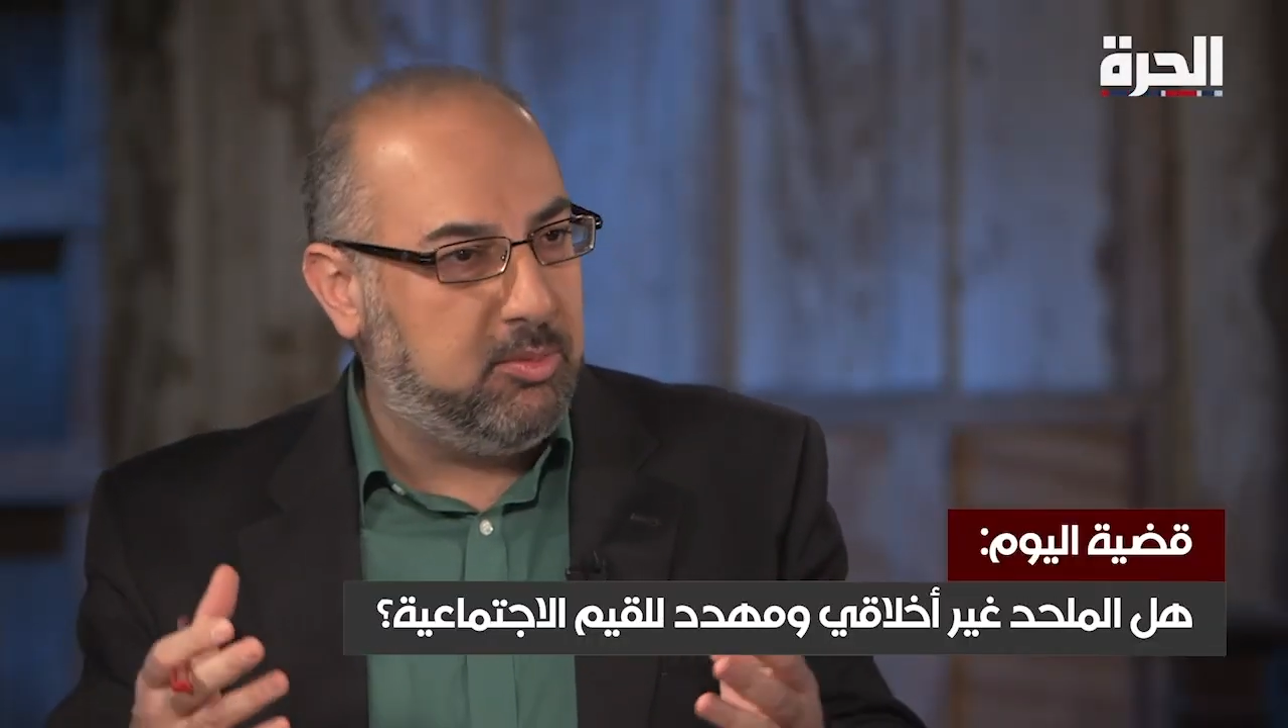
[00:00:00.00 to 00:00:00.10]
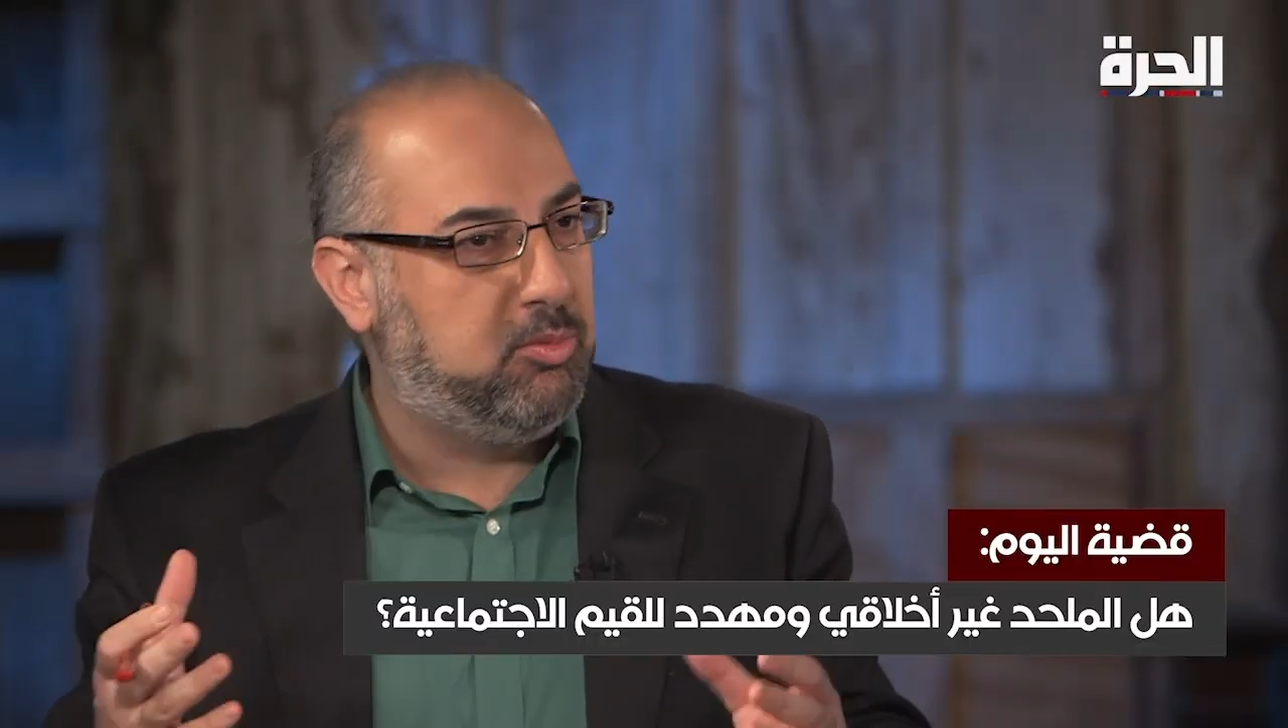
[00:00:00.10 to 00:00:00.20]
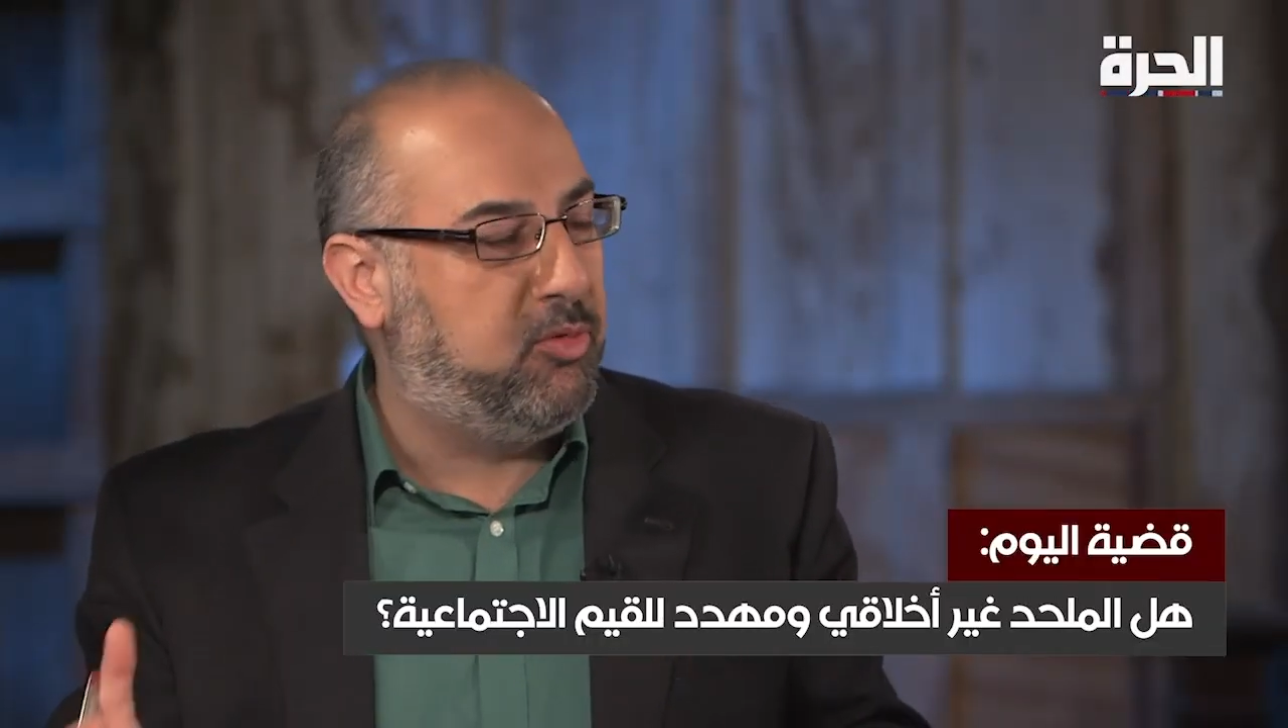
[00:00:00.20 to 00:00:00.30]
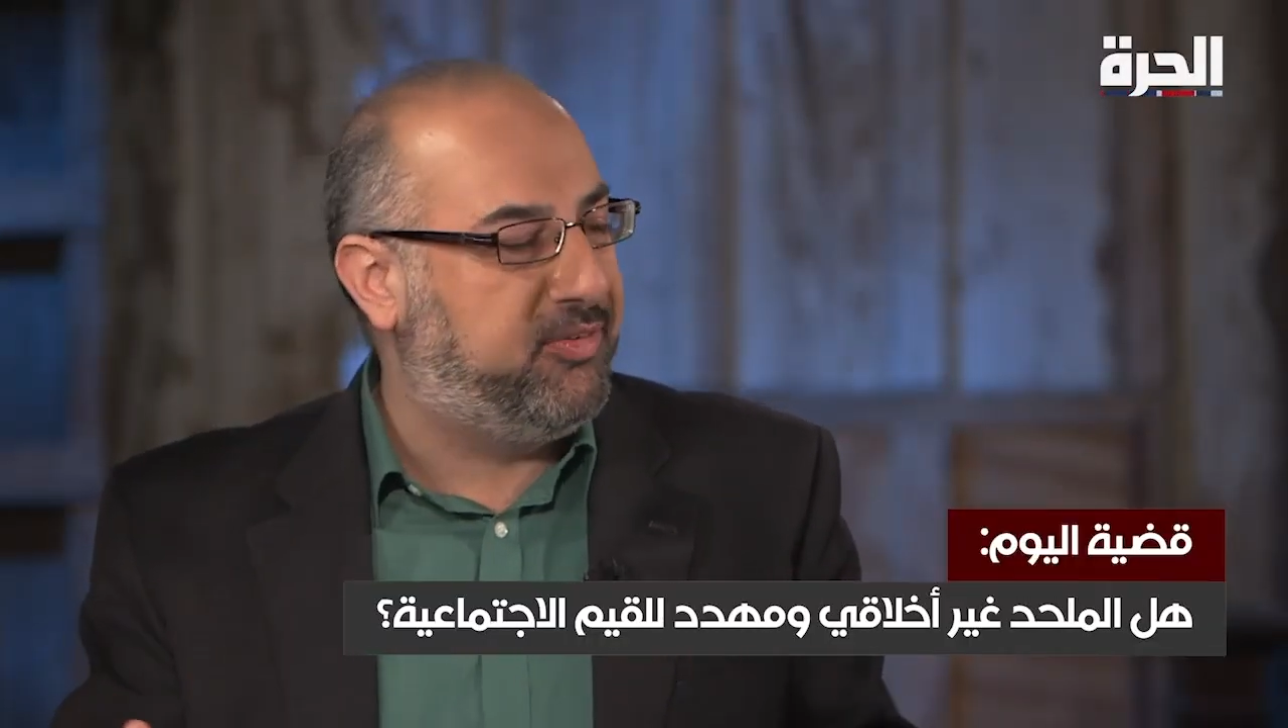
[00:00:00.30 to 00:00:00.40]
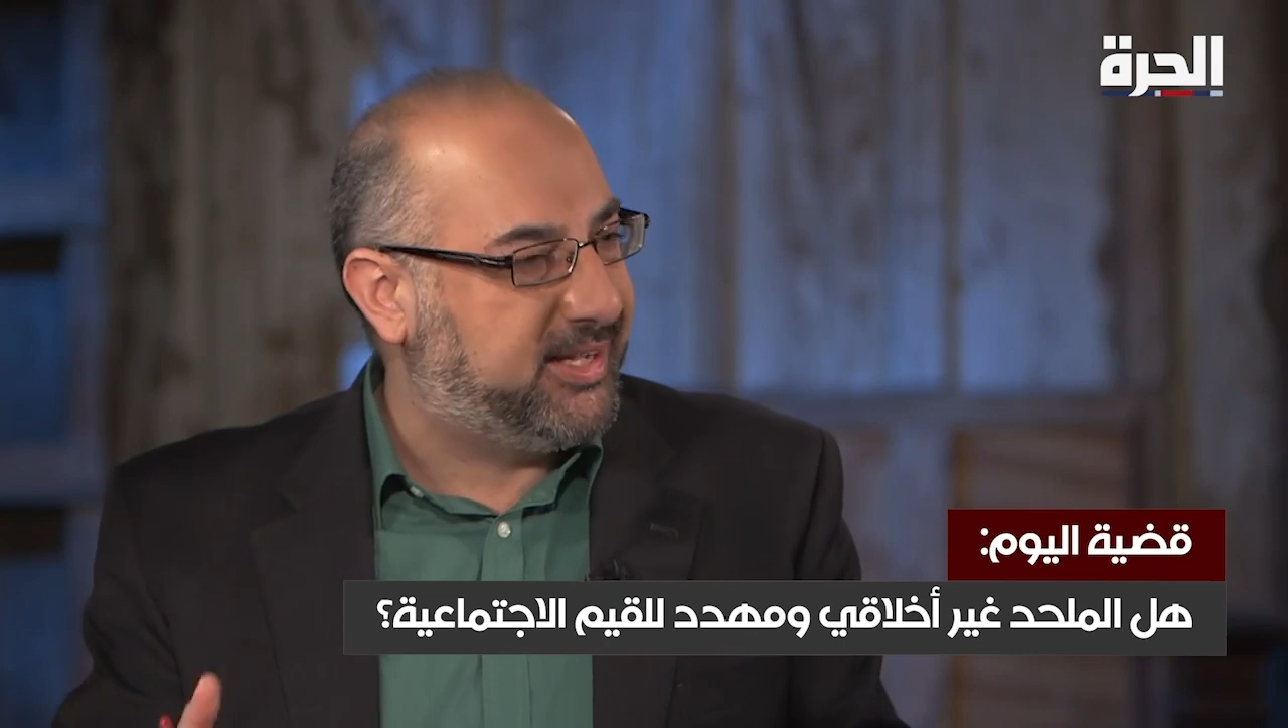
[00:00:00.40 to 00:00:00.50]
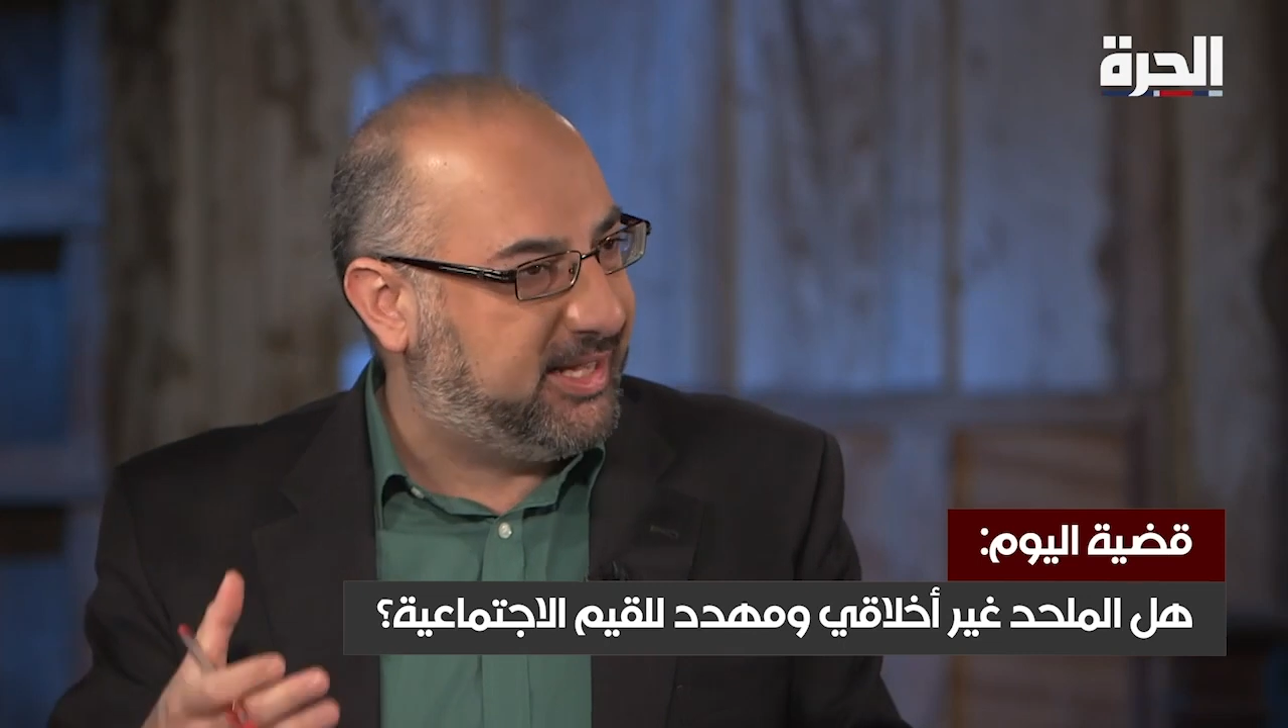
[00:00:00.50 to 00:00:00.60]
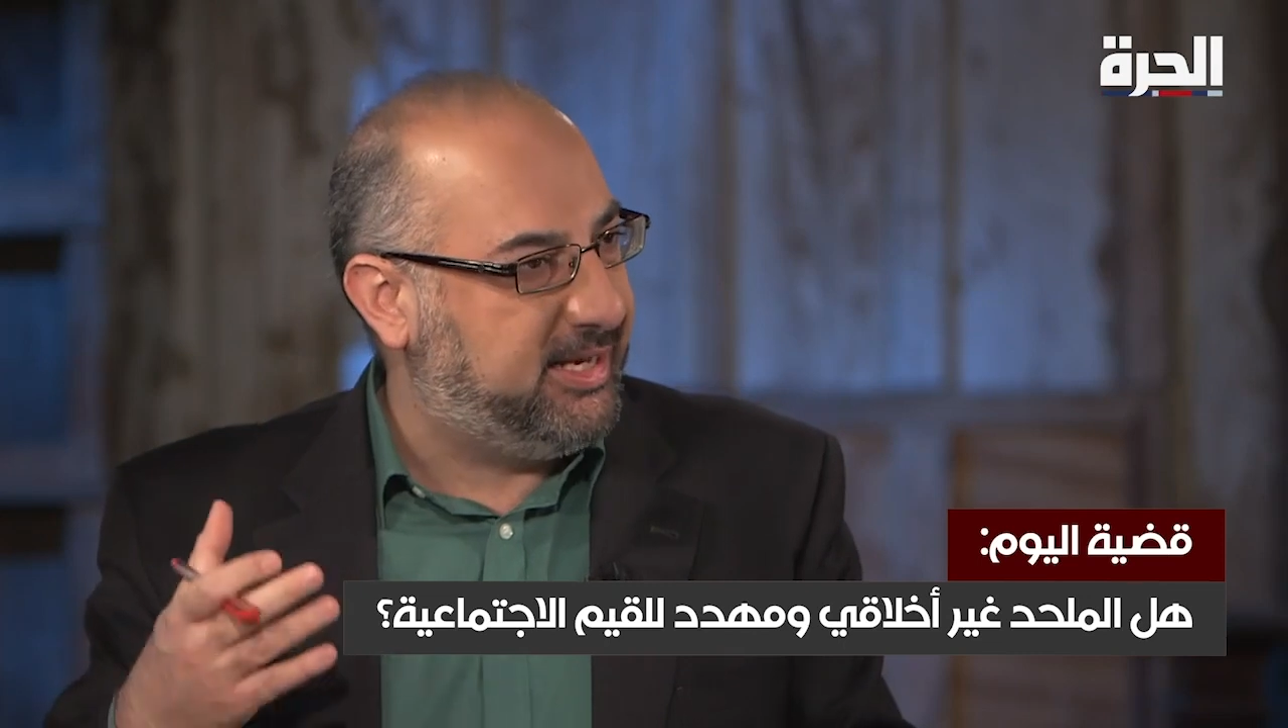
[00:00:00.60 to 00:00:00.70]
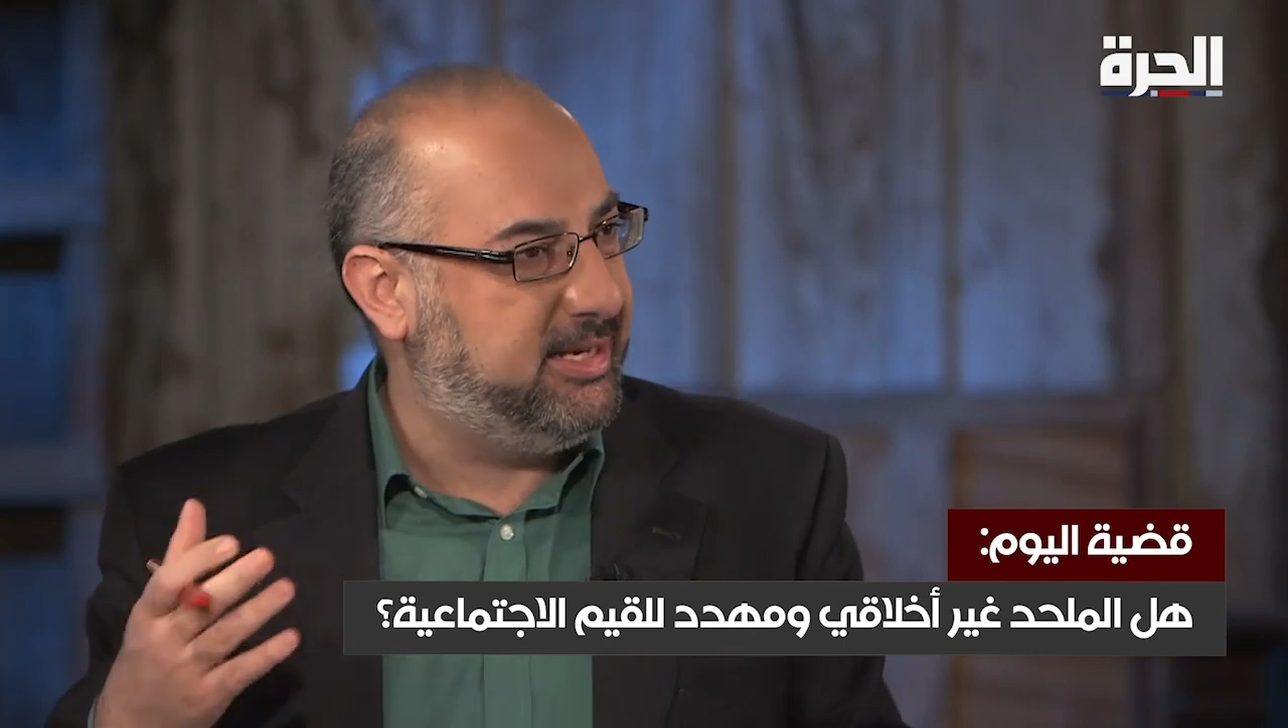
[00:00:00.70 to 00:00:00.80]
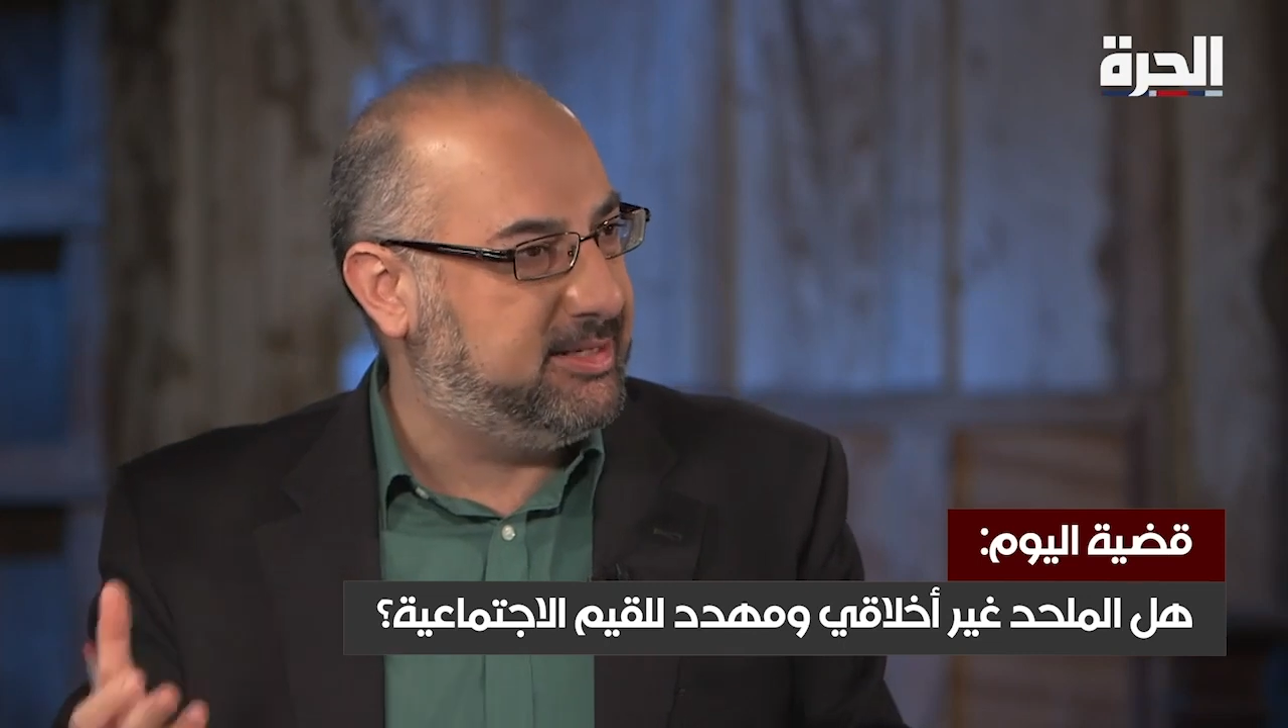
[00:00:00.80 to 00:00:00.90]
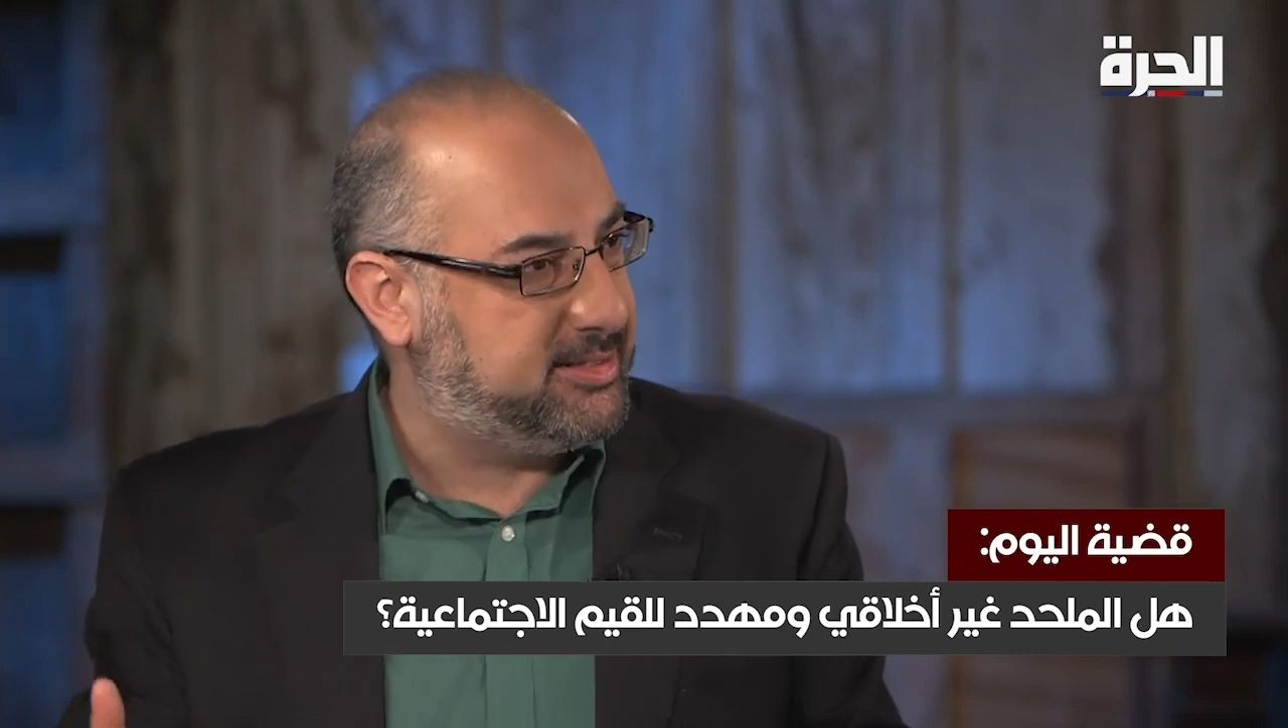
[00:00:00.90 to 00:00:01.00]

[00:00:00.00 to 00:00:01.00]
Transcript: المفكرين